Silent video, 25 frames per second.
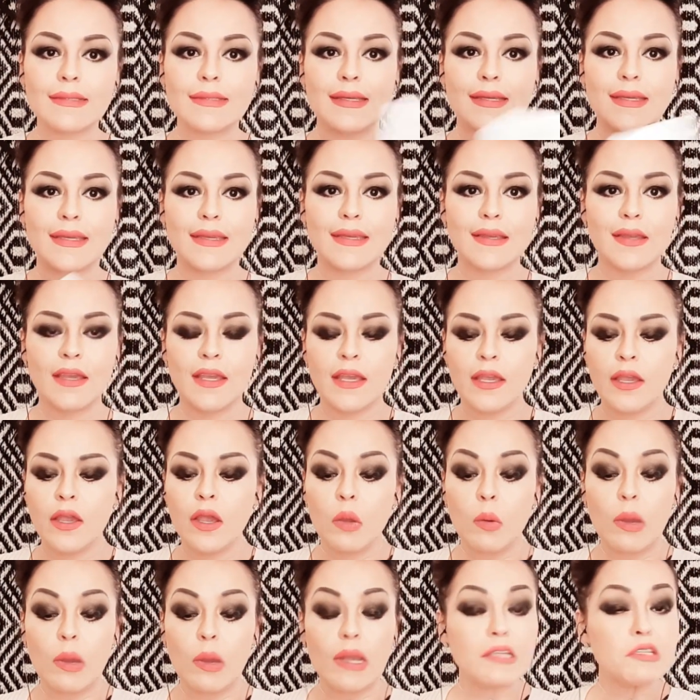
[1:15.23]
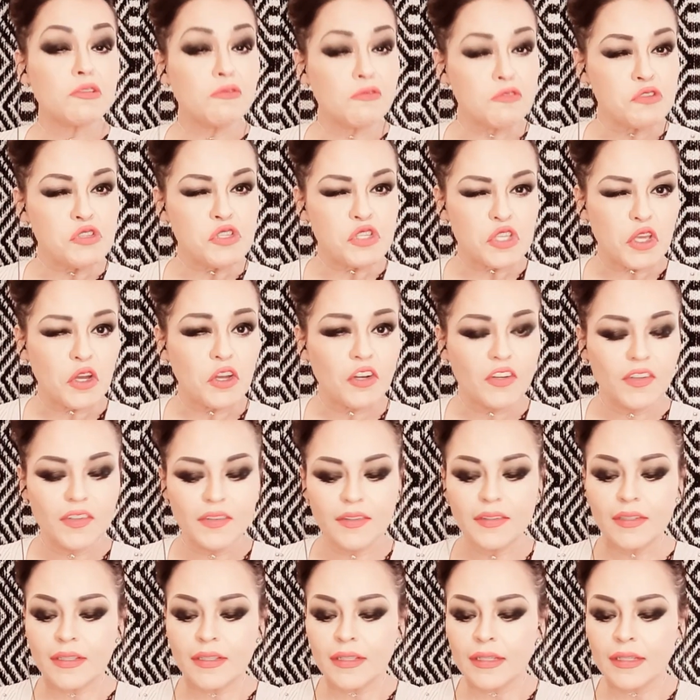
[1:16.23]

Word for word: y cuál es su función.